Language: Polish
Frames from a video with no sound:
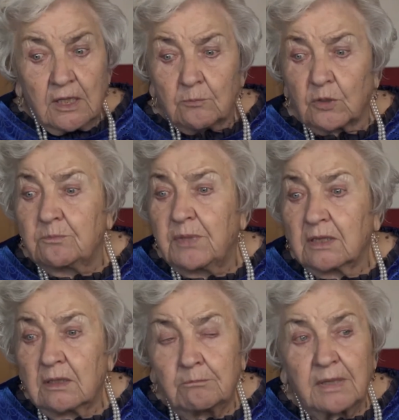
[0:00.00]

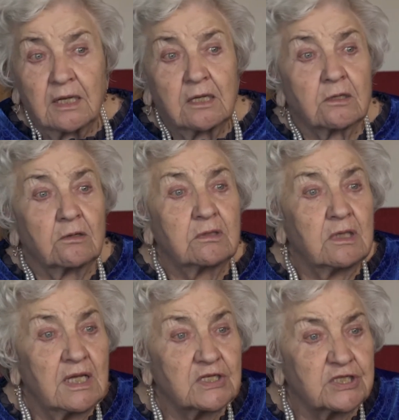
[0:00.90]
Podbiegłam parę
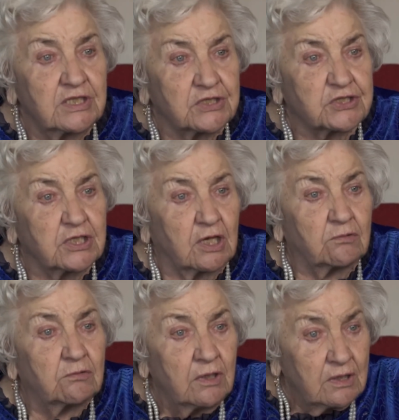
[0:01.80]
kroków, leży na śniegu,